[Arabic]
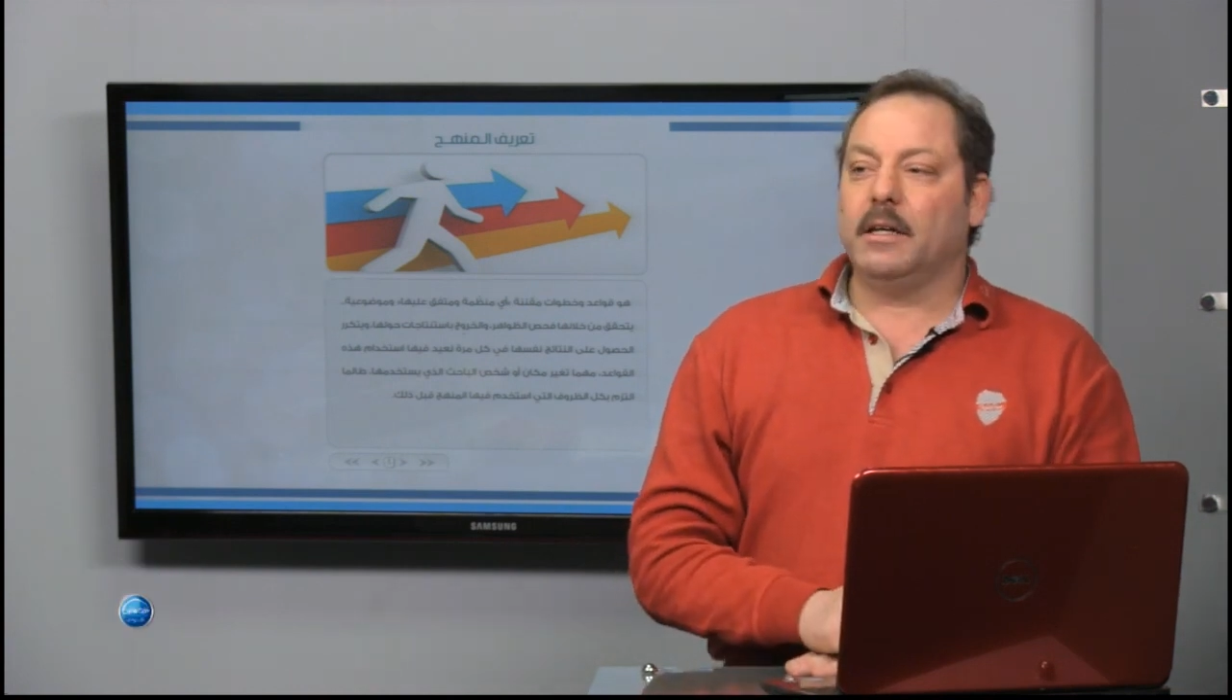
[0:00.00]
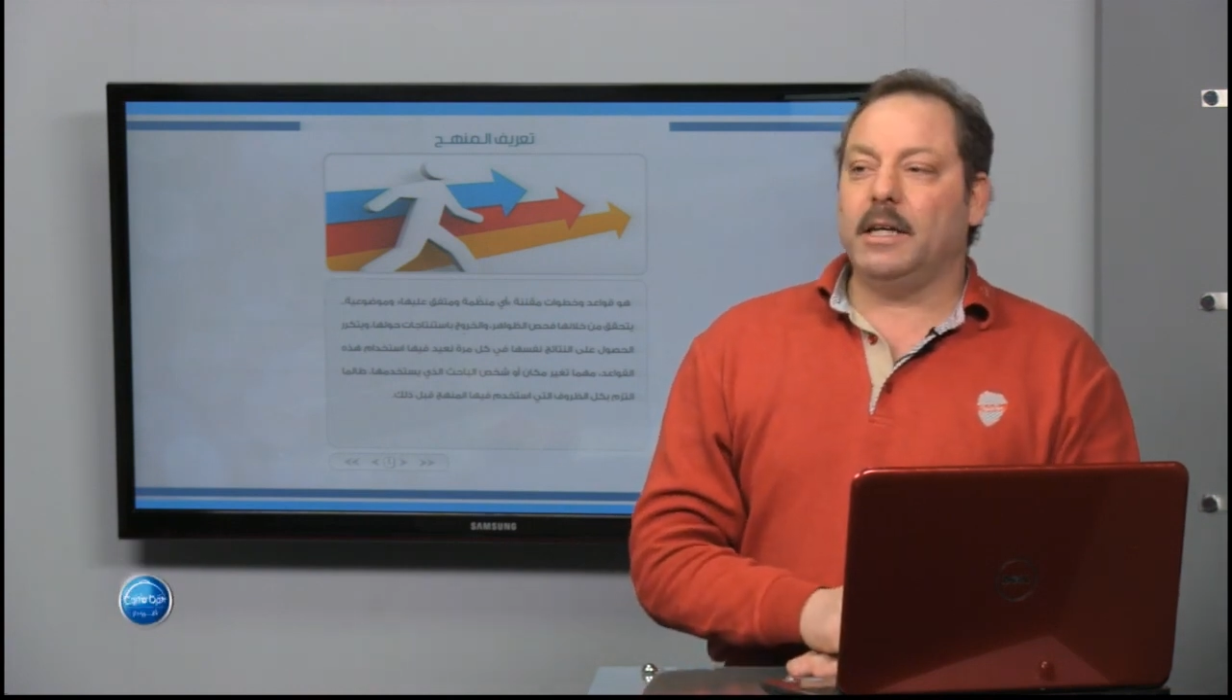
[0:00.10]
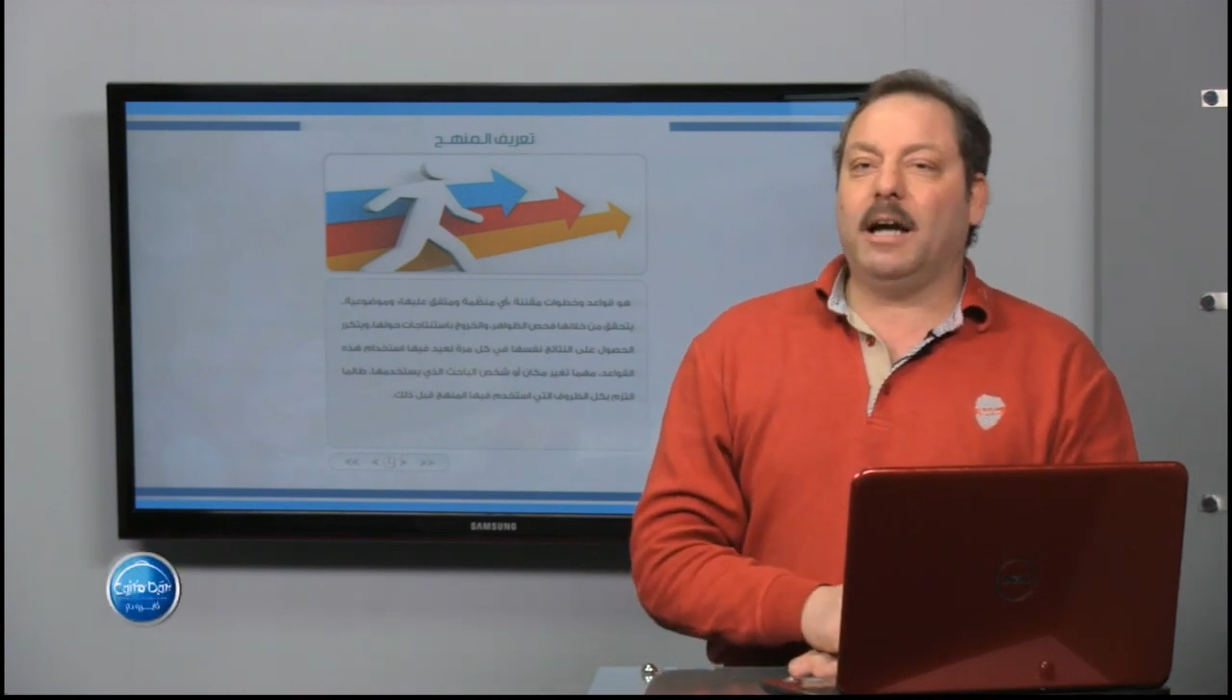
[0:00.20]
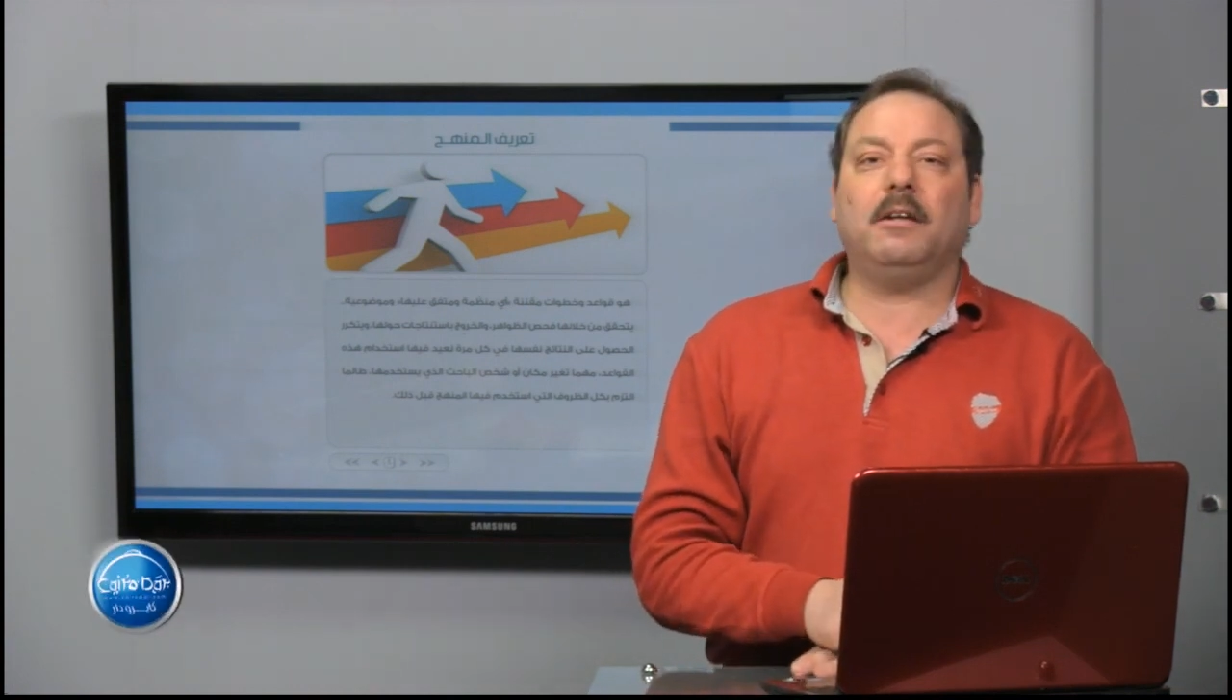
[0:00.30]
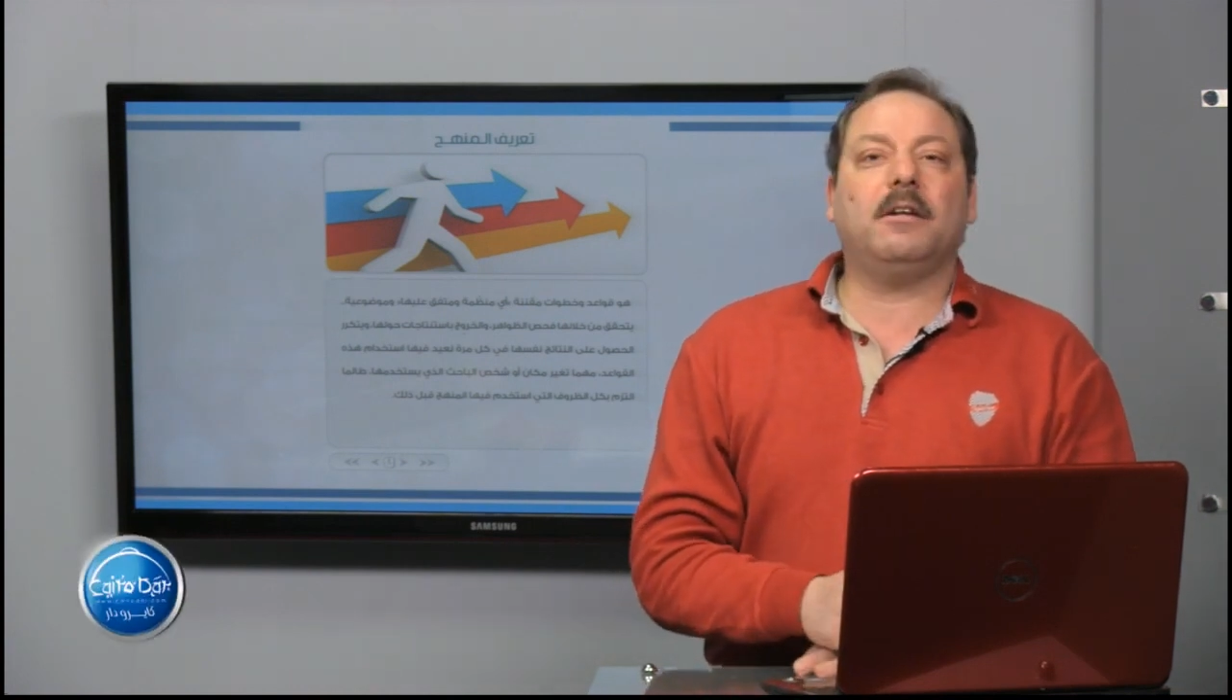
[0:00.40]

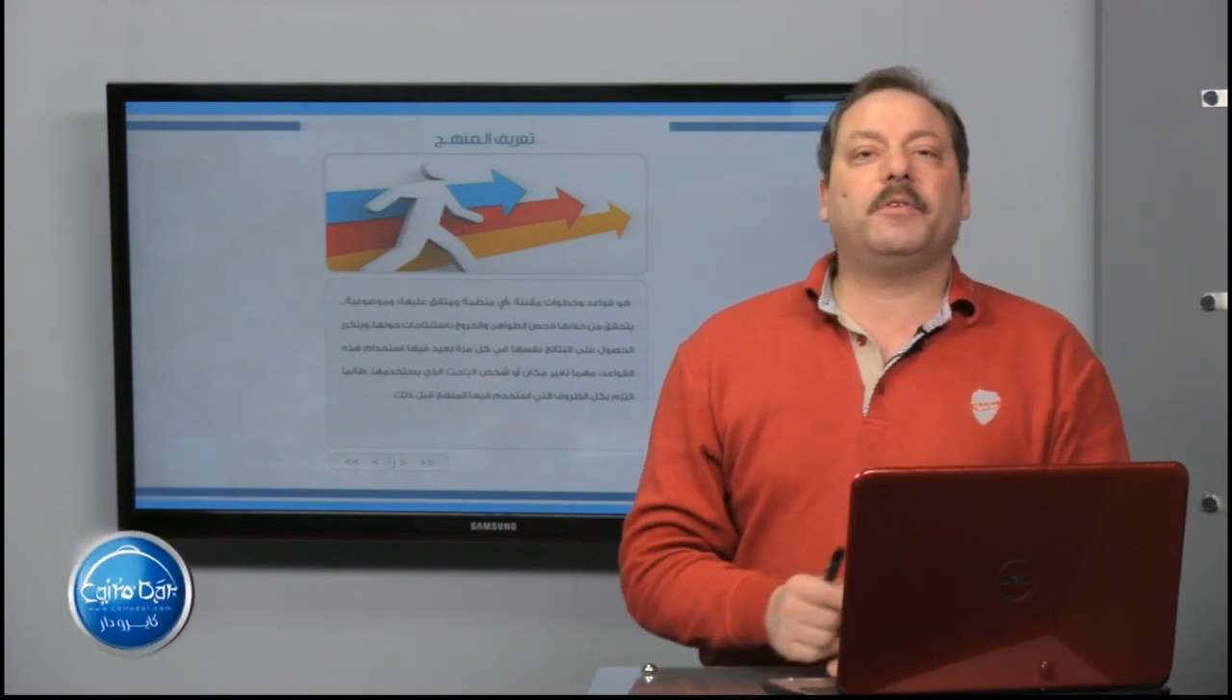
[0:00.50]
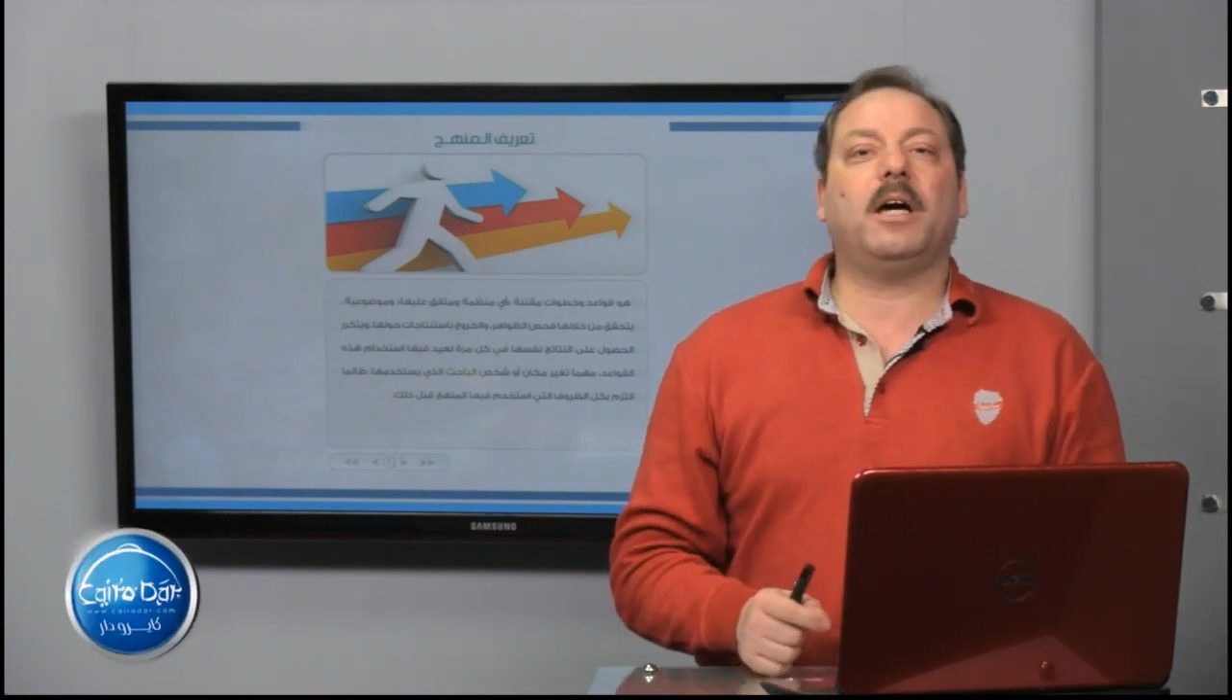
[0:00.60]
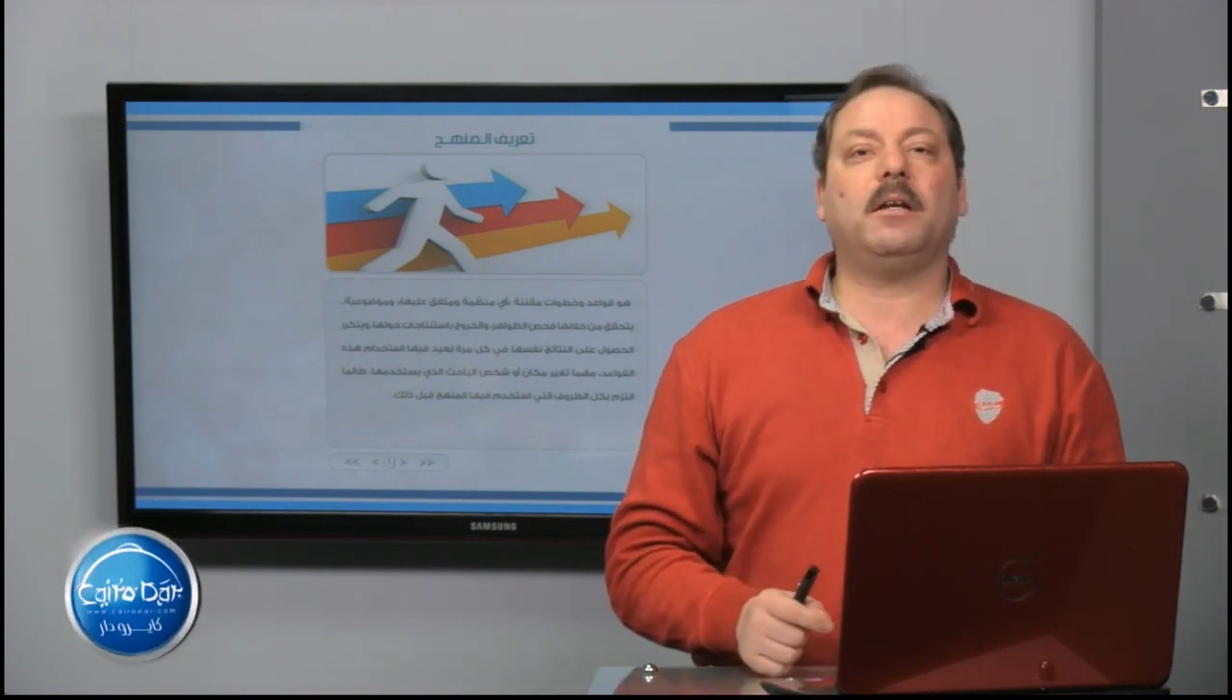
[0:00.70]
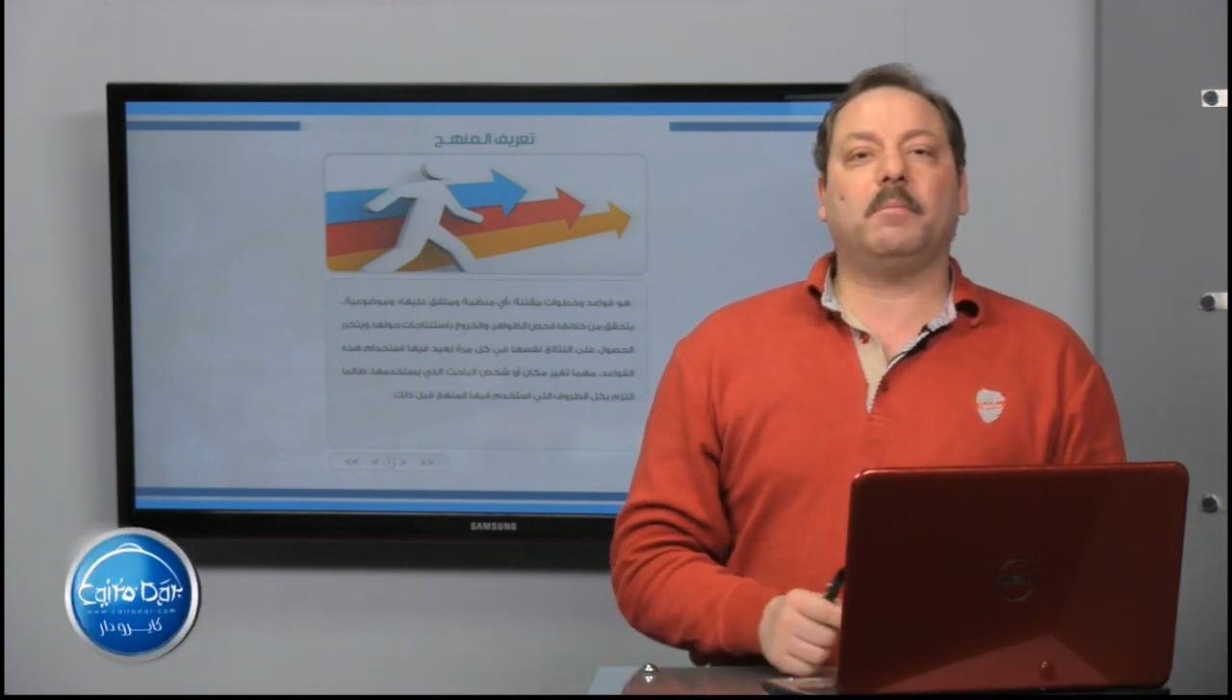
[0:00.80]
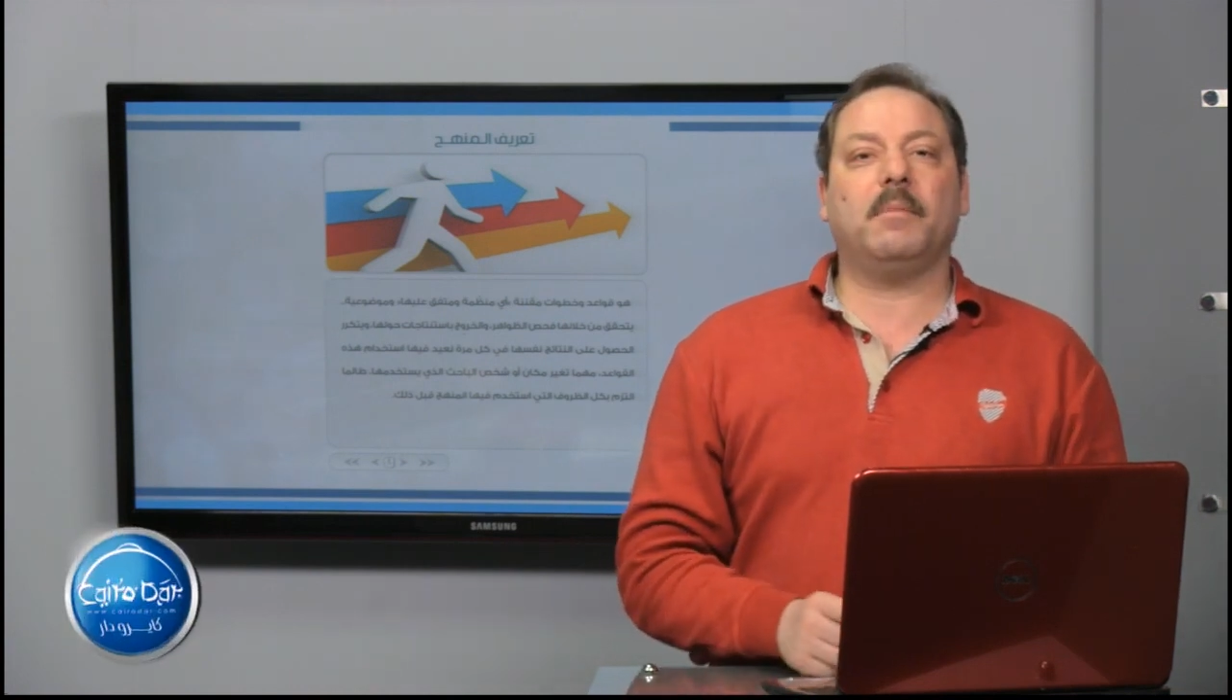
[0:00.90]
يعني نفترض